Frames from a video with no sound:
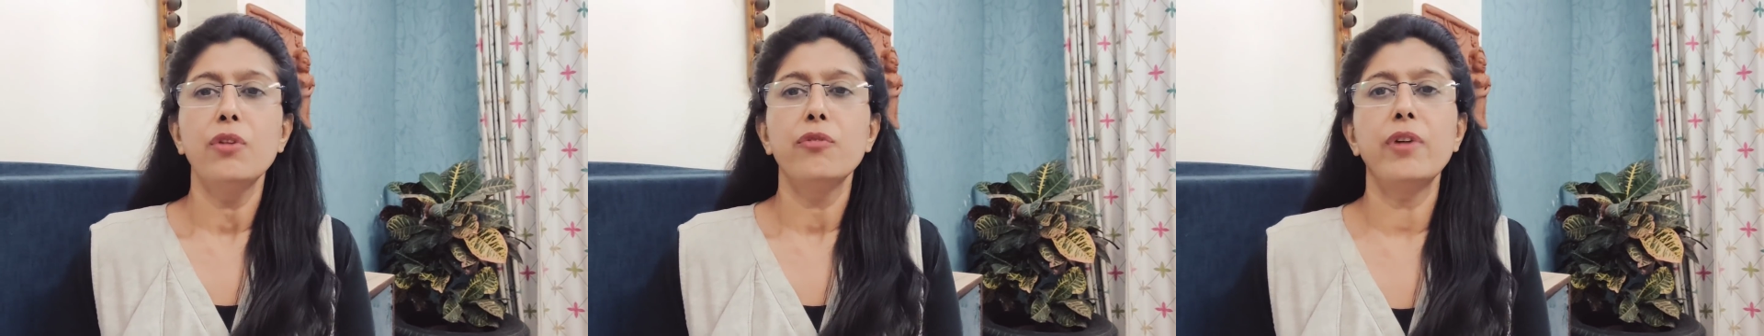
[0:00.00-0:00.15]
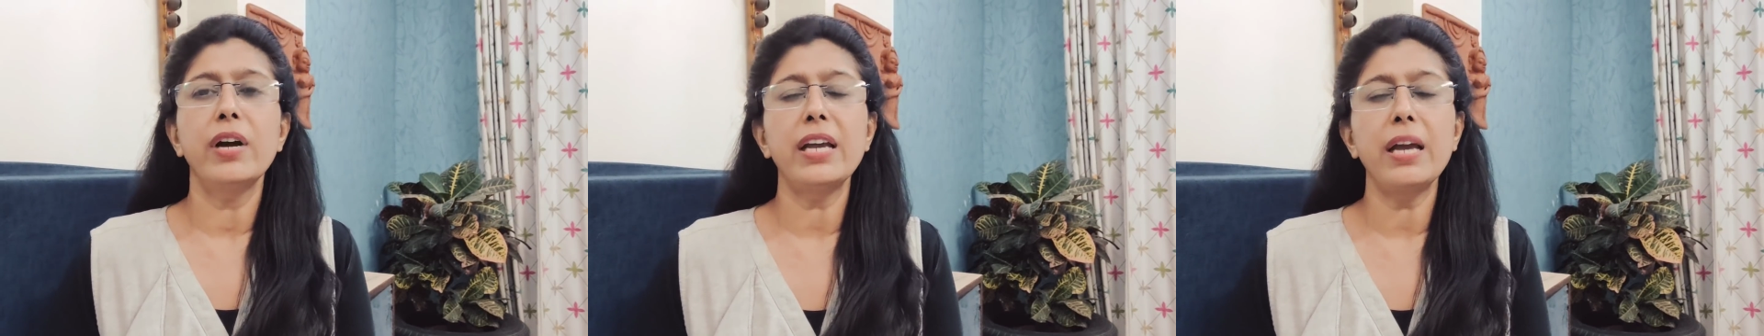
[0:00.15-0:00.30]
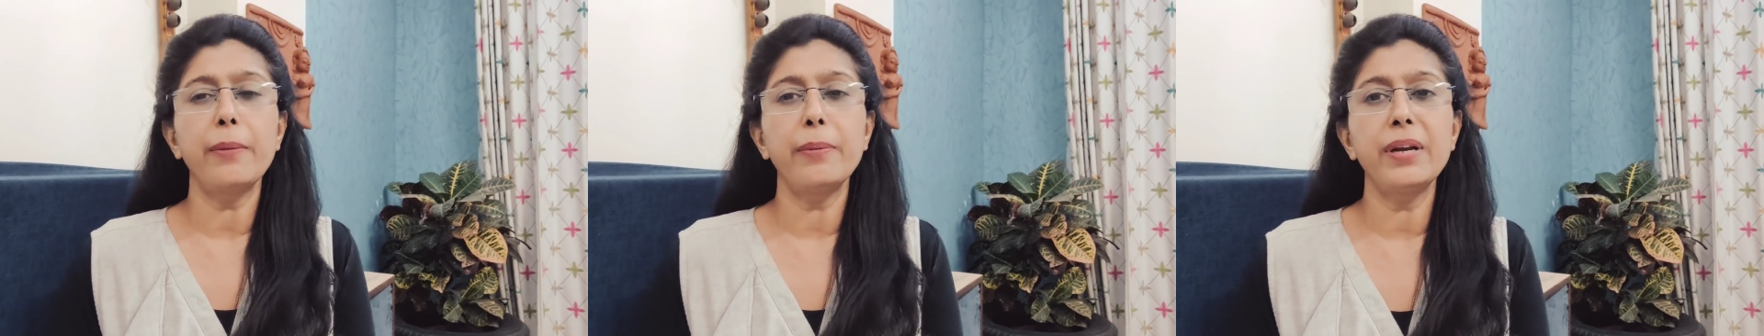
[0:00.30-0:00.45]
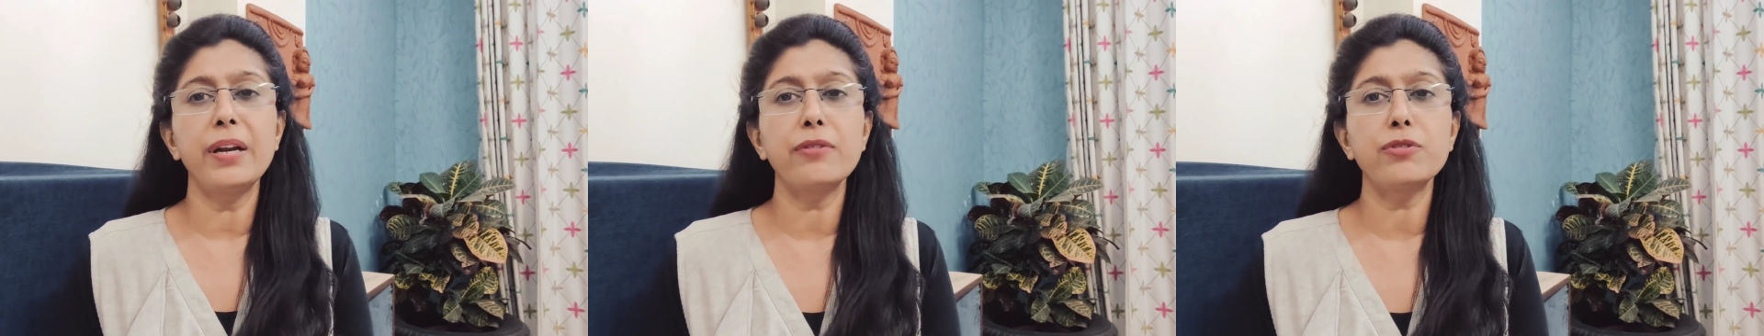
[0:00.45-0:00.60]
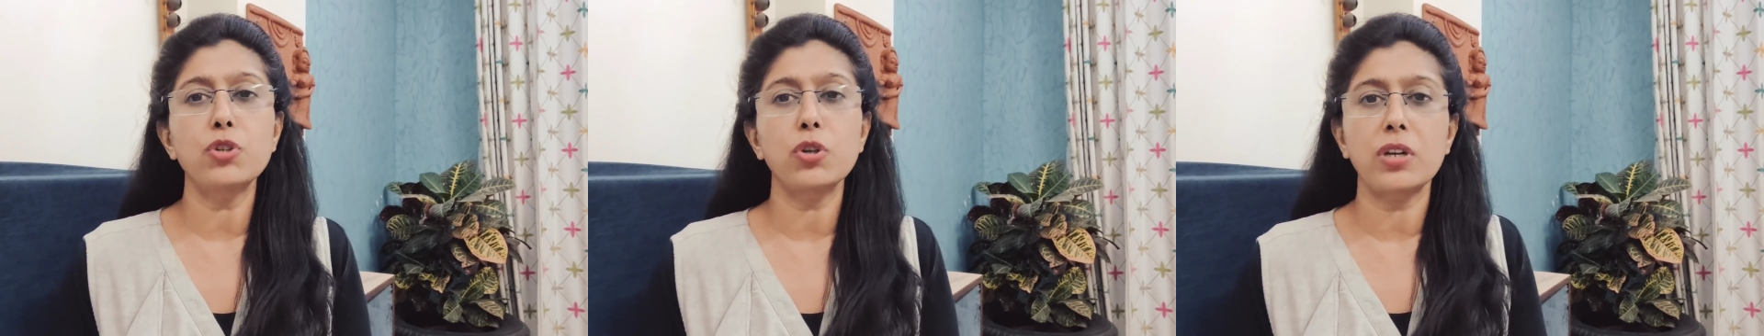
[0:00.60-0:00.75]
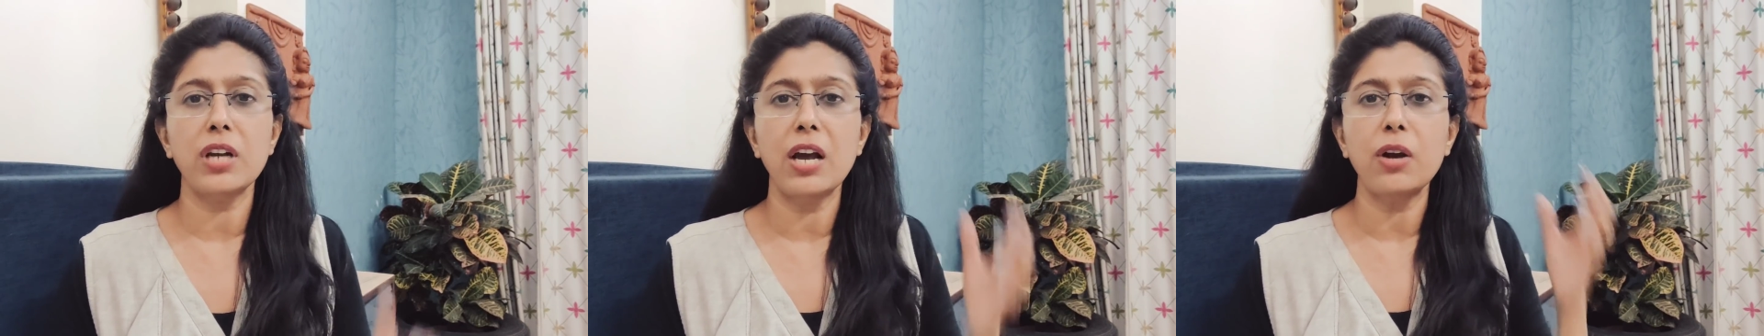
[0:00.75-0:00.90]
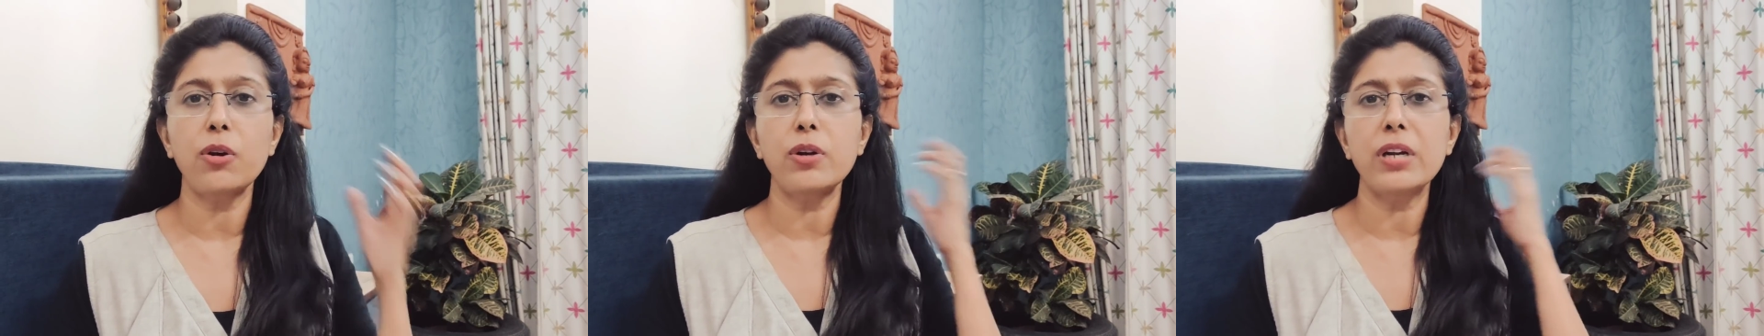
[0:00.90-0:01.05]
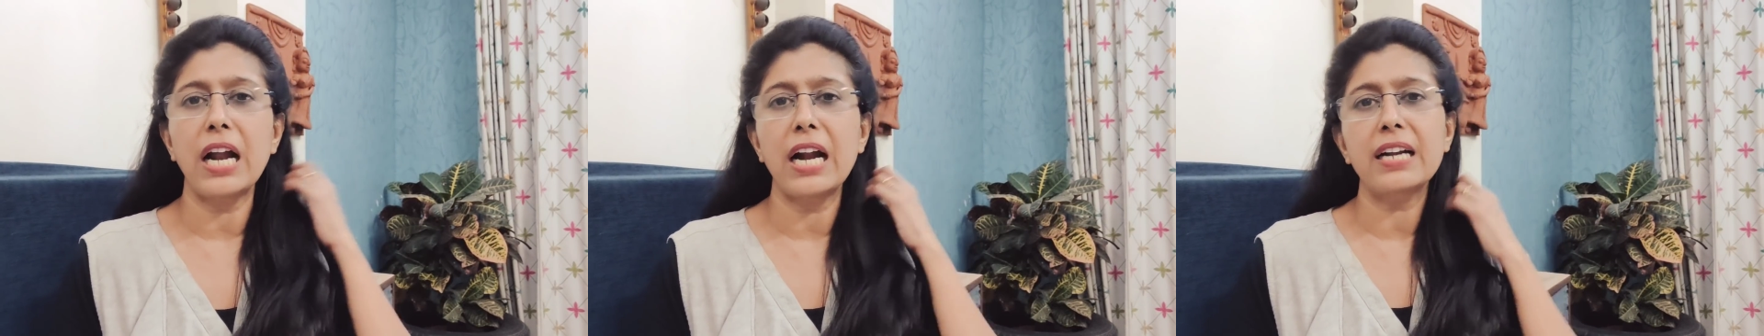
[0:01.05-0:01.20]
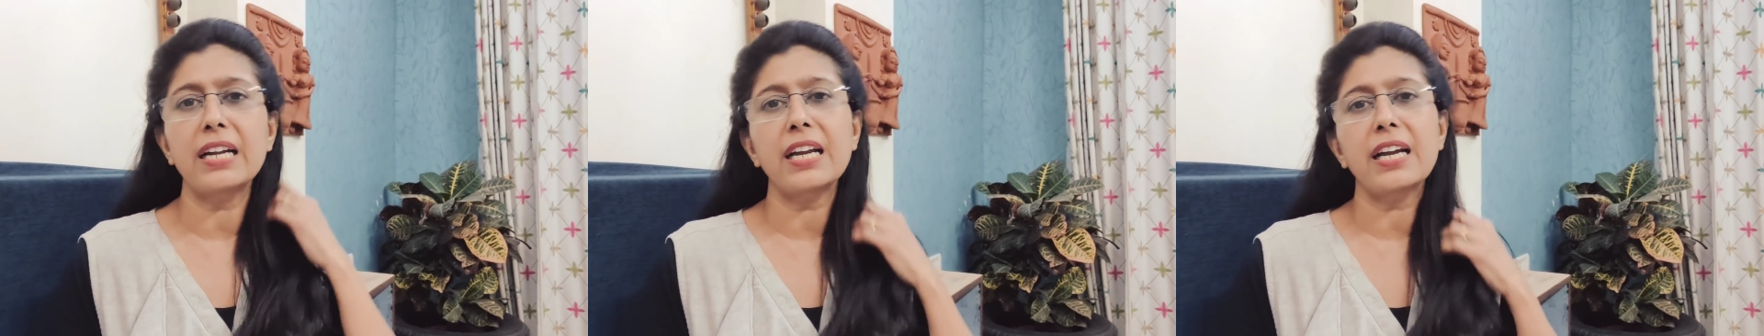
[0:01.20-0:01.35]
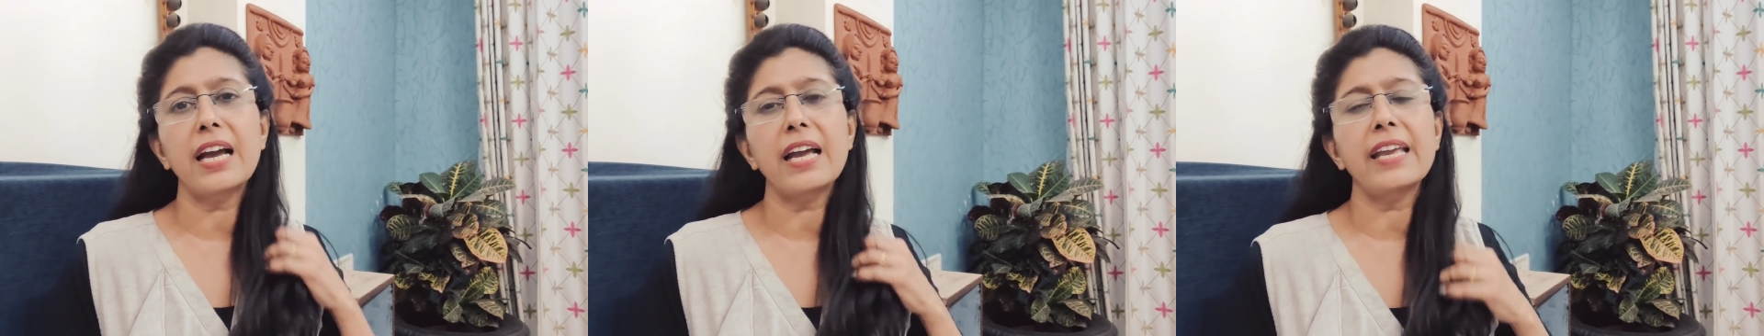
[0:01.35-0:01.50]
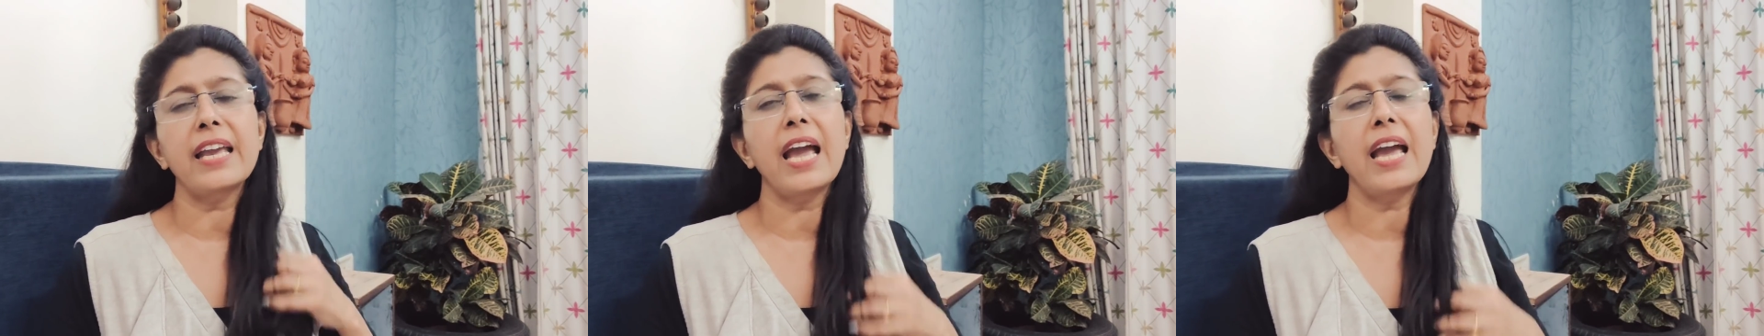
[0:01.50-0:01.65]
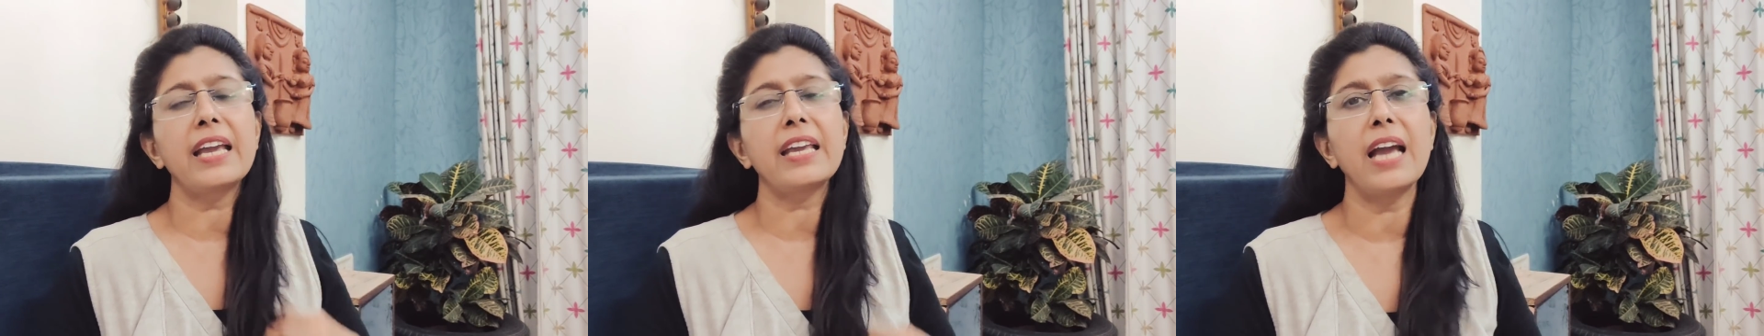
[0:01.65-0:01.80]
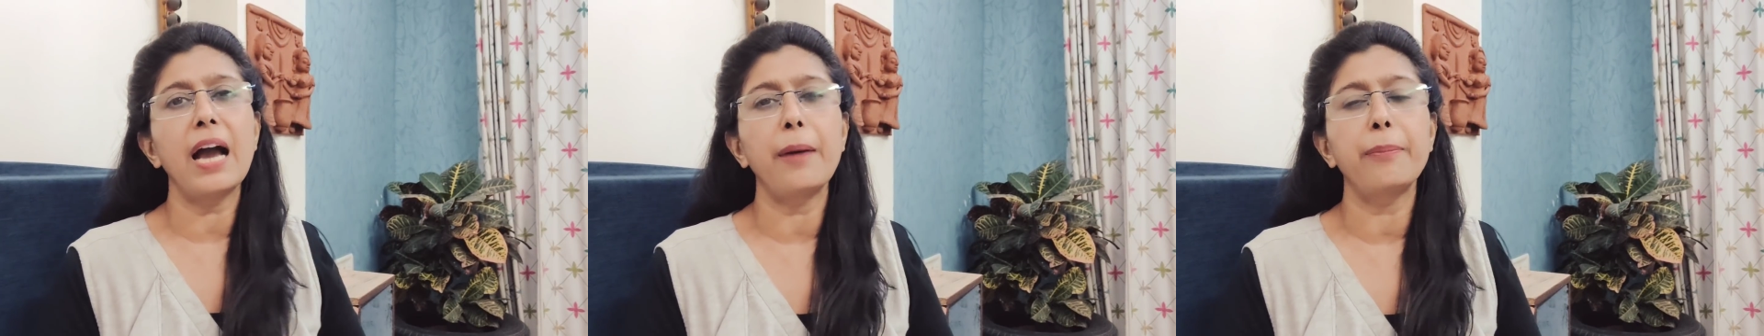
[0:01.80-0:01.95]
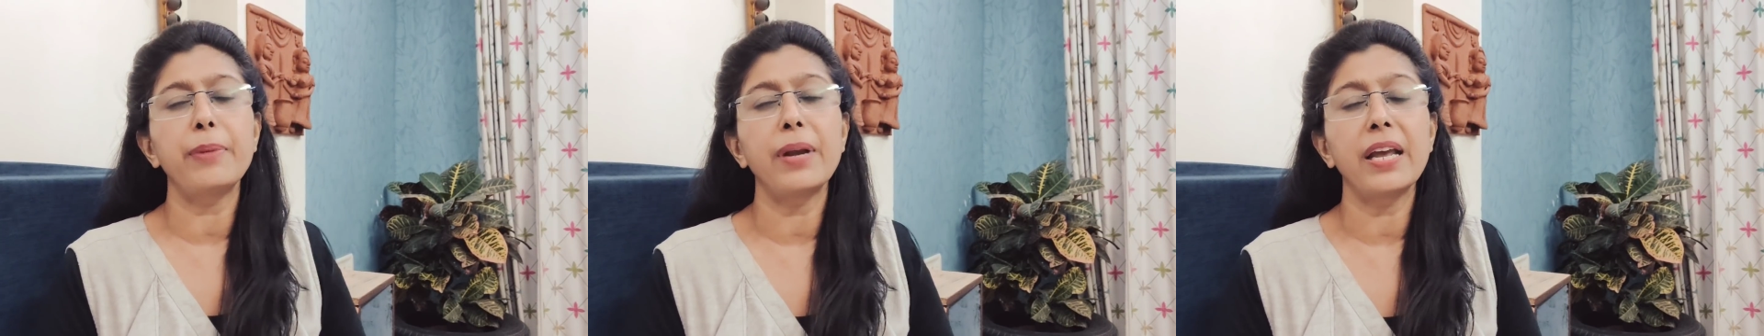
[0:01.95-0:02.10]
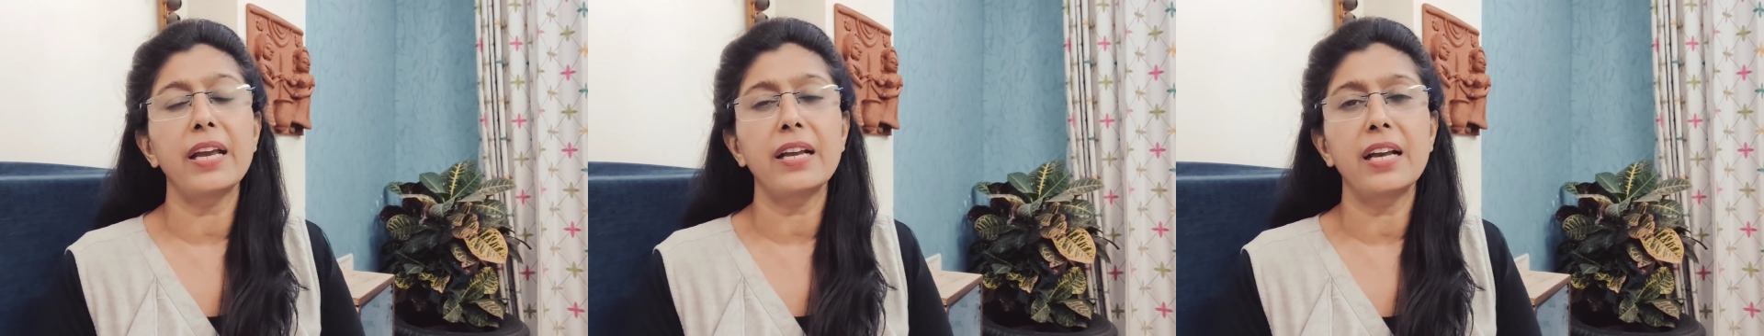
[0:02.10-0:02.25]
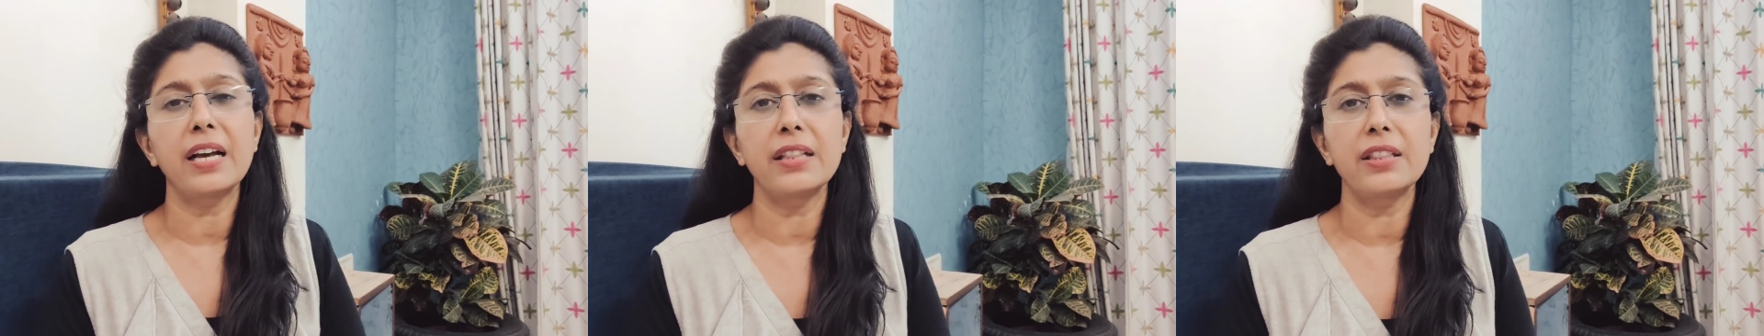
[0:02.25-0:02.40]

वहीं अभिनव शुक्ला को डांट लगाई है कि आपने